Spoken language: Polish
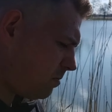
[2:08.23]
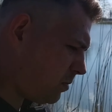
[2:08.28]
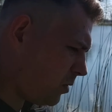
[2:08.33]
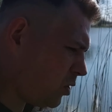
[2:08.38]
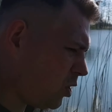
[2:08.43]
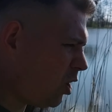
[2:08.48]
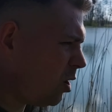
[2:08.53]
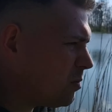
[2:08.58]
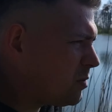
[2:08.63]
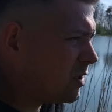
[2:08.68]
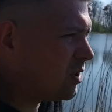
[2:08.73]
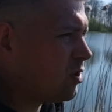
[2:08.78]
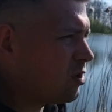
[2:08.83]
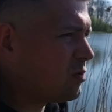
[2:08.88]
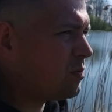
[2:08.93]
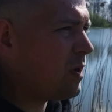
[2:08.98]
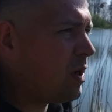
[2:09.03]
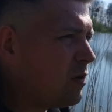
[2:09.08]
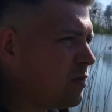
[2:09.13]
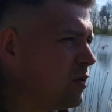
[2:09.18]
podobnych
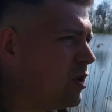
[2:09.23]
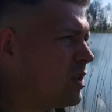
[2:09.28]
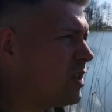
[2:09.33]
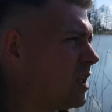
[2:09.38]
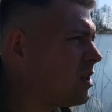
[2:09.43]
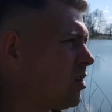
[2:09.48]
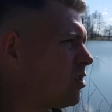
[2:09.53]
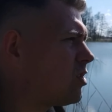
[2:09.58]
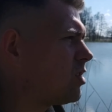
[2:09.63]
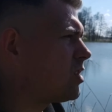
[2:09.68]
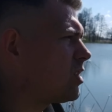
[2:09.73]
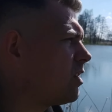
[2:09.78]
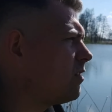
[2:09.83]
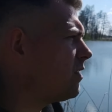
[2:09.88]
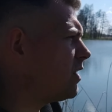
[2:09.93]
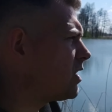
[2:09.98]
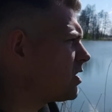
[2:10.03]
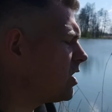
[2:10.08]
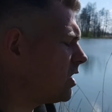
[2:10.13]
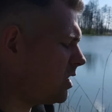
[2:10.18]
rozmiarów, no jedna troszeczkę
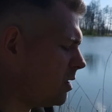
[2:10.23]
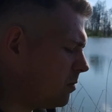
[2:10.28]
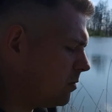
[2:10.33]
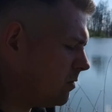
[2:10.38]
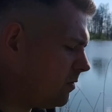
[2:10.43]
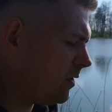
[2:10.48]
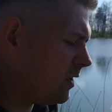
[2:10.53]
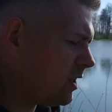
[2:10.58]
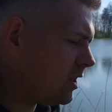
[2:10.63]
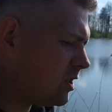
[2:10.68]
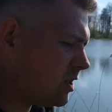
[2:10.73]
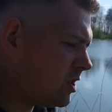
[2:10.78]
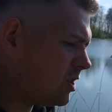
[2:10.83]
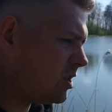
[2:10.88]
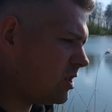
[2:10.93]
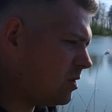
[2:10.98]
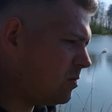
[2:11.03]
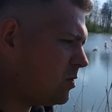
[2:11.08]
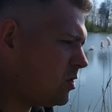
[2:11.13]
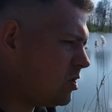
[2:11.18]
większa, tam
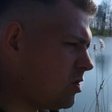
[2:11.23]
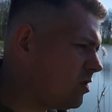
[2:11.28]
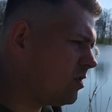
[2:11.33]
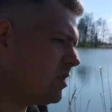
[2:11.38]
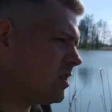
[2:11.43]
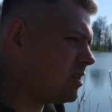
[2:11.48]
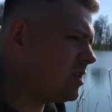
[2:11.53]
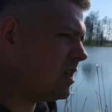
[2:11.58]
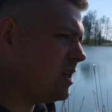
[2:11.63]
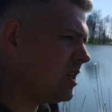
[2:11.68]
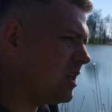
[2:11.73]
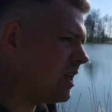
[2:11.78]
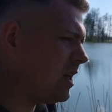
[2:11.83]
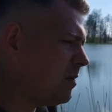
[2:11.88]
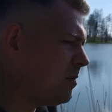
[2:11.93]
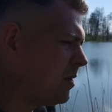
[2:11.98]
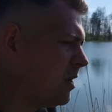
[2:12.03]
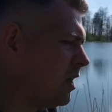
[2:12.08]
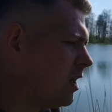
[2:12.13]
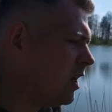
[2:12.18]
12,70 ze
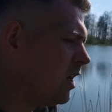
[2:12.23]
slingiem.